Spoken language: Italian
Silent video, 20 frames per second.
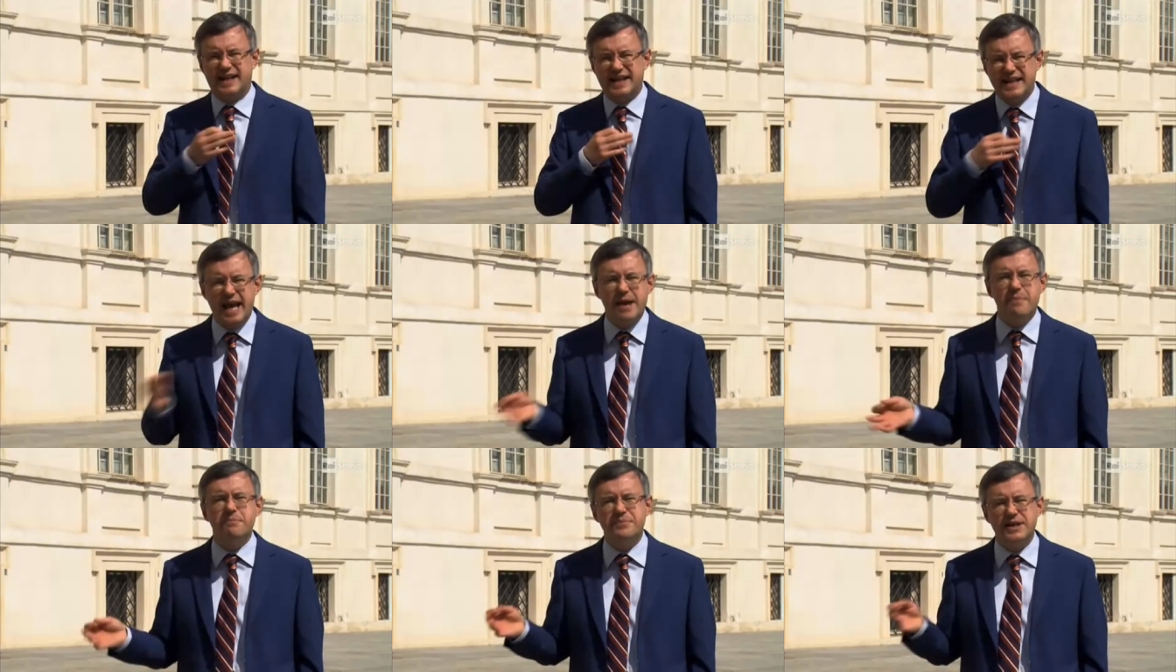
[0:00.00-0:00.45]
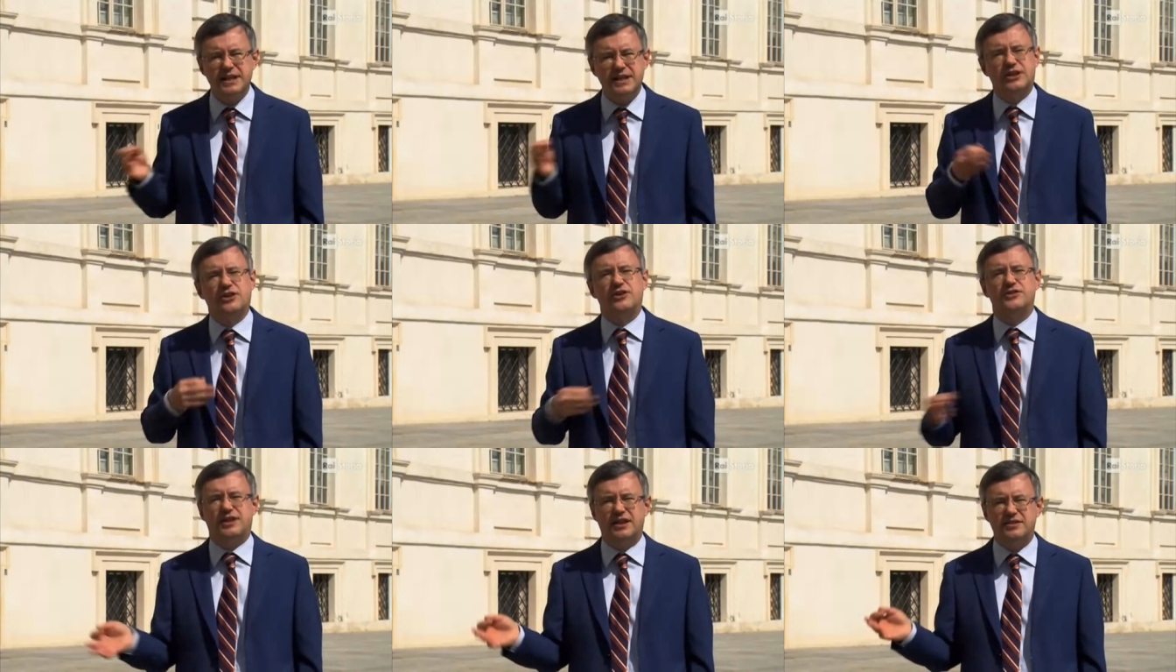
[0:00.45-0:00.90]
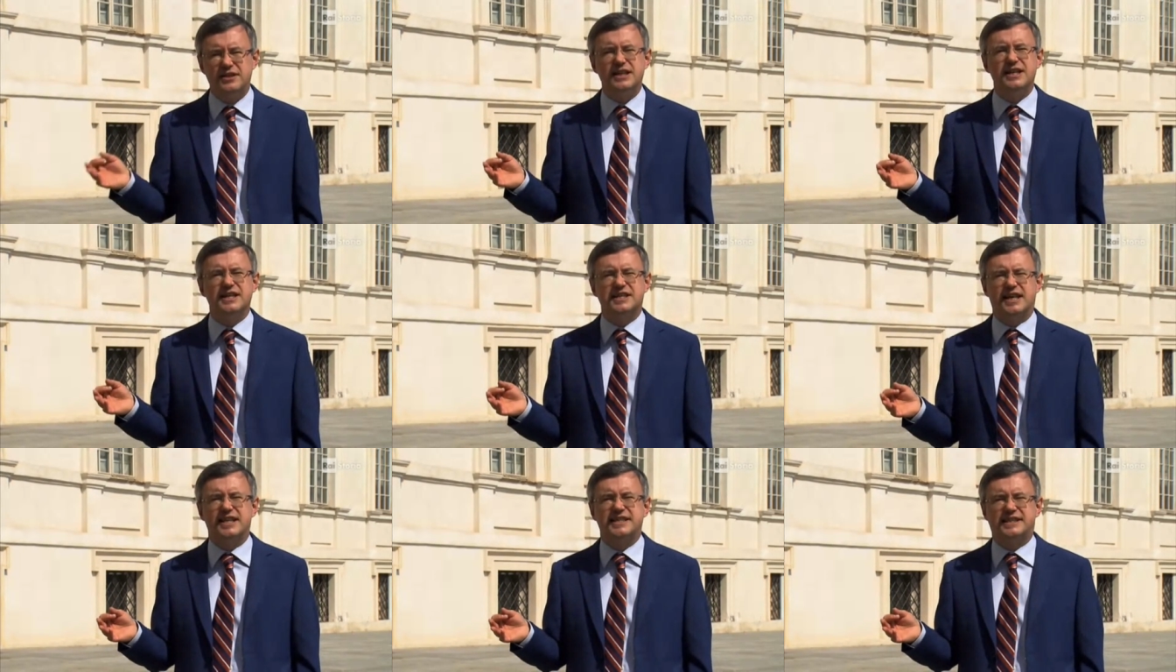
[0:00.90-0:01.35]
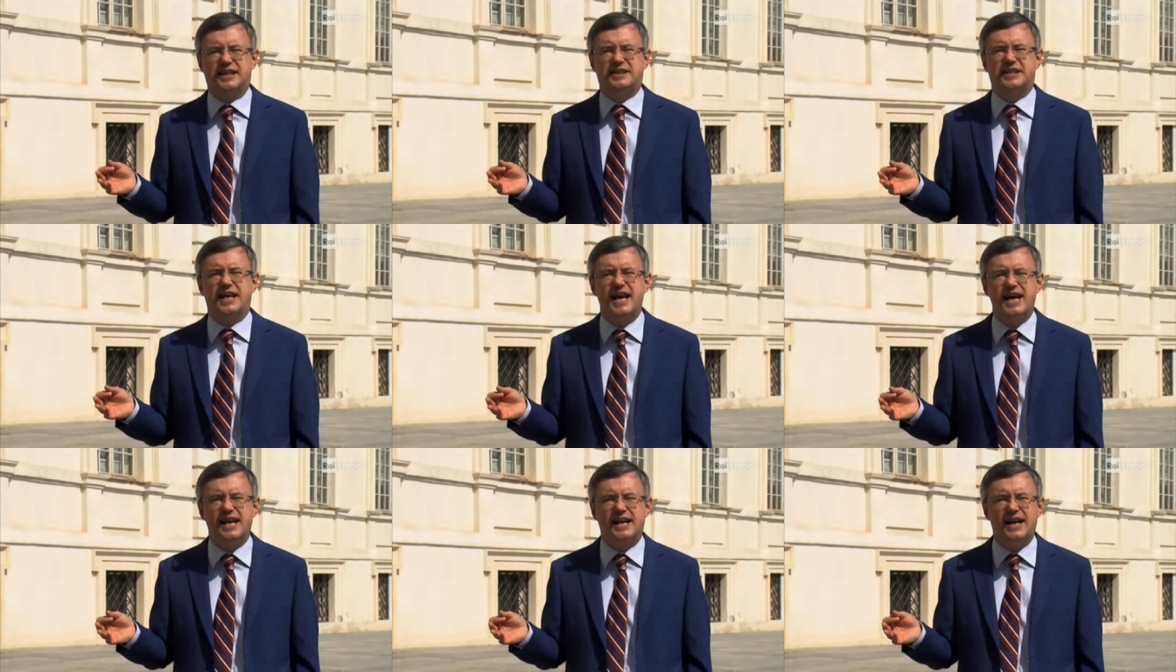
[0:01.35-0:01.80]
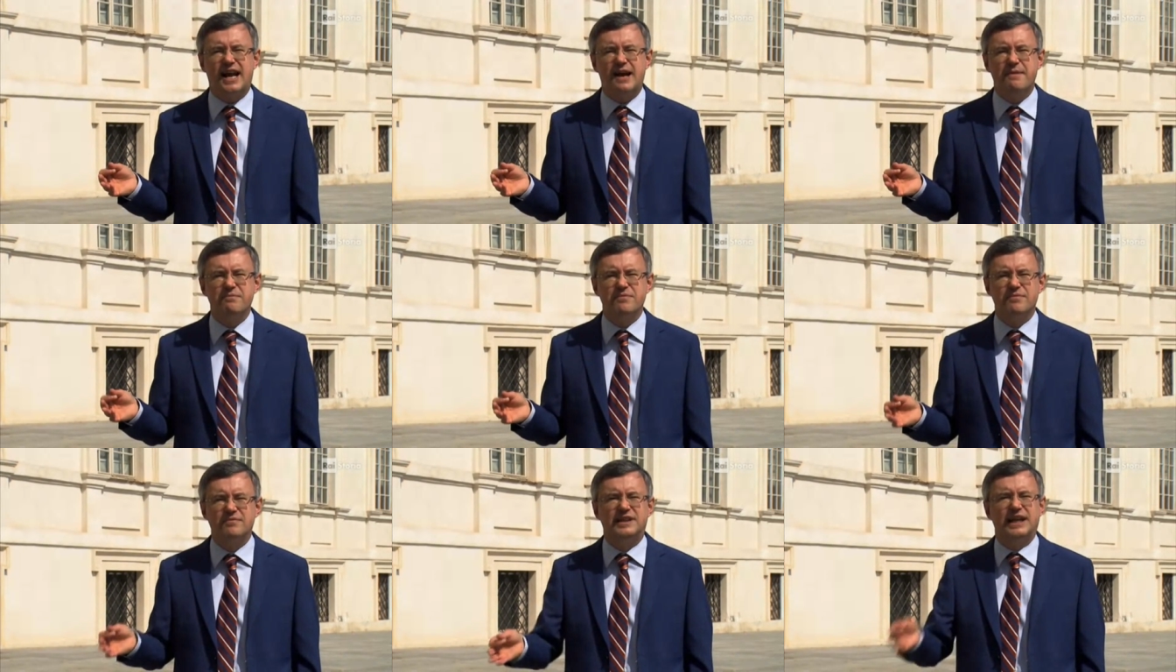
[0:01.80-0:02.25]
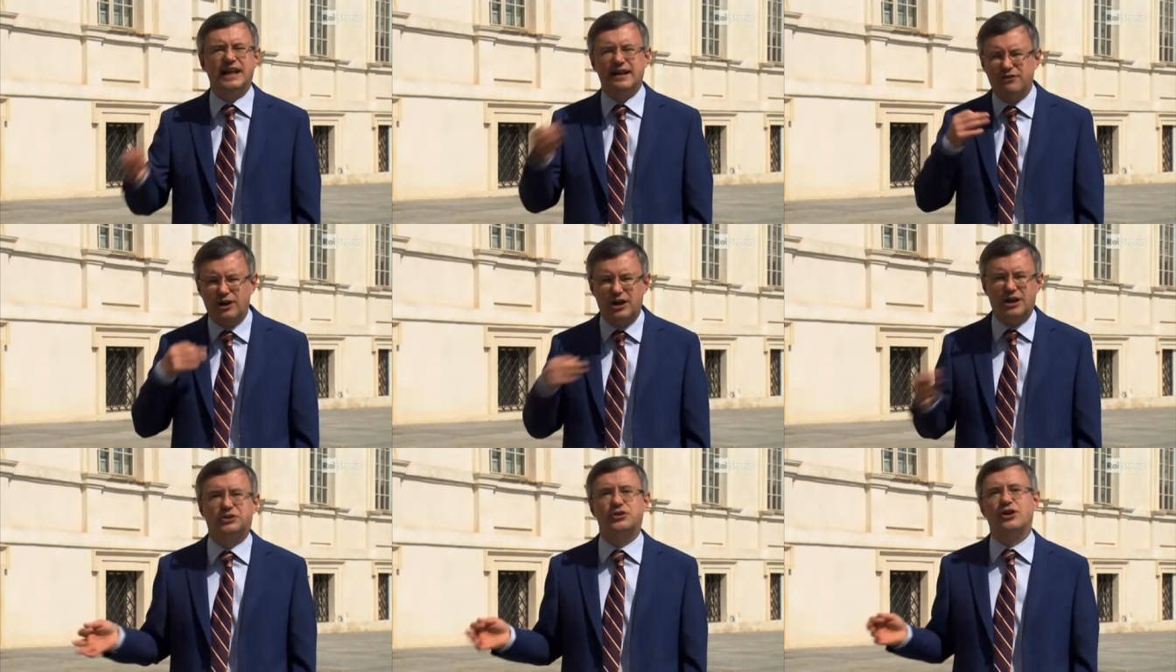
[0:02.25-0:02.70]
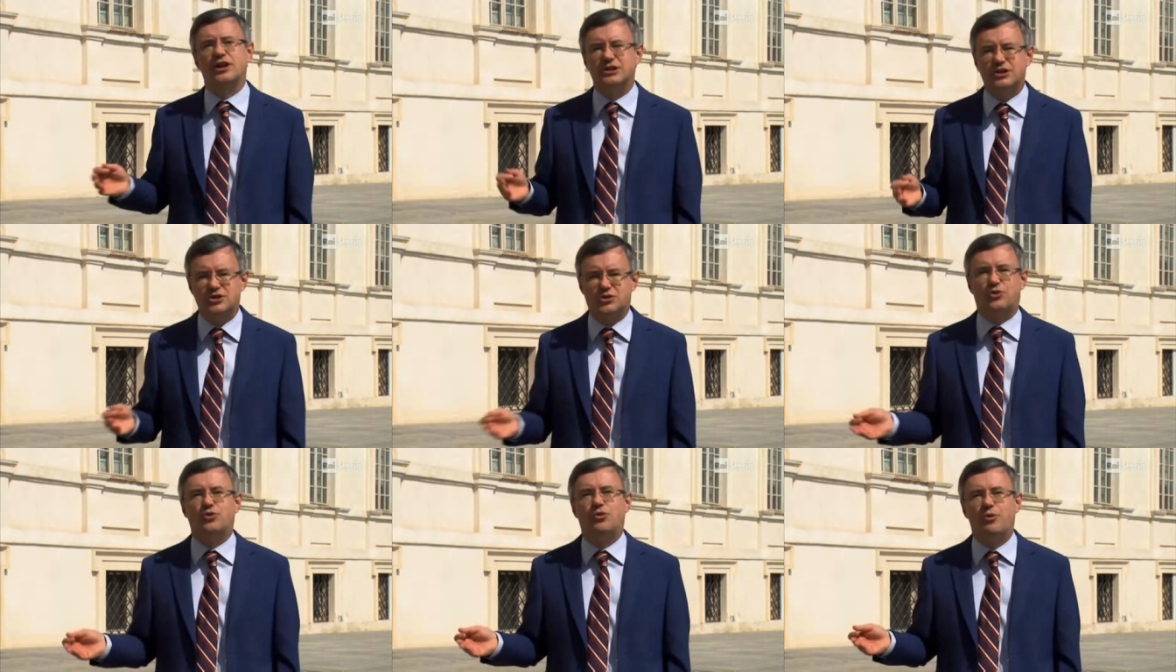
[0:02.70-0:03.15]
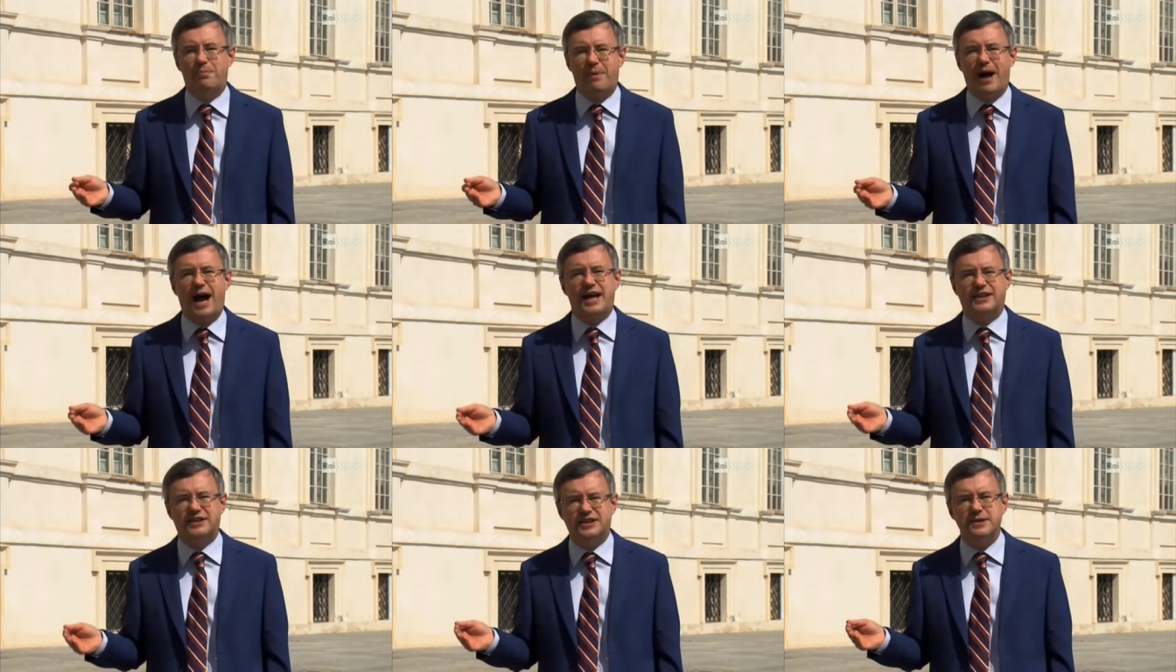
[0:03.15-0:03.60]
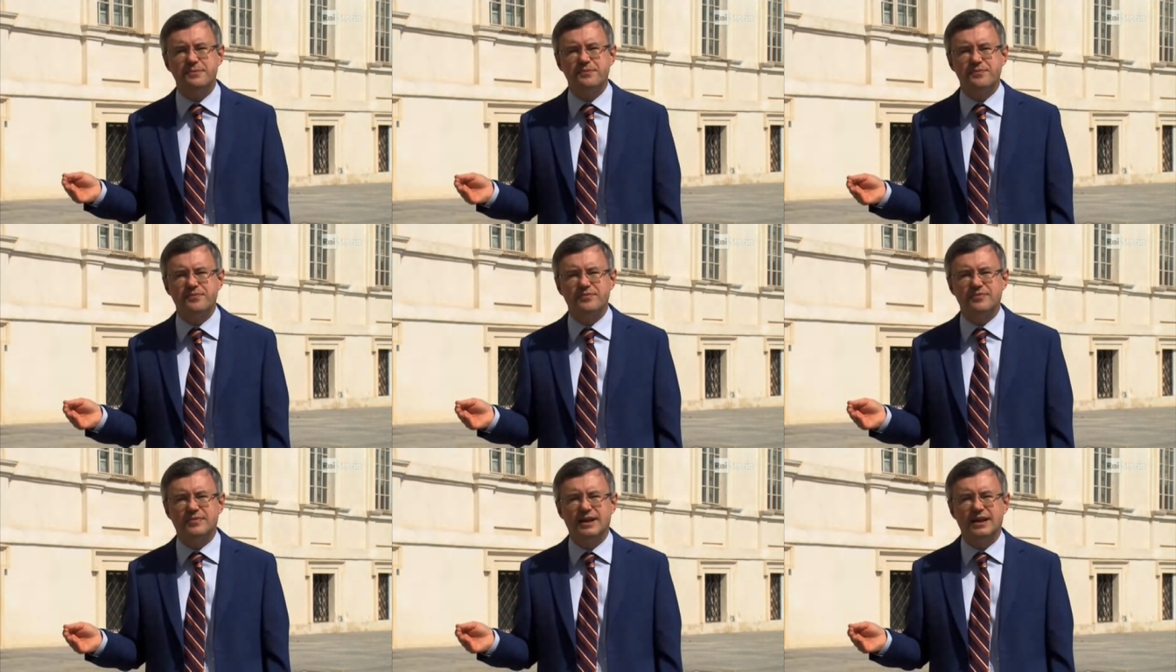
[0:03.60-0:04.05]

si riempie di contadini senza terra, di lavoratori disoccupati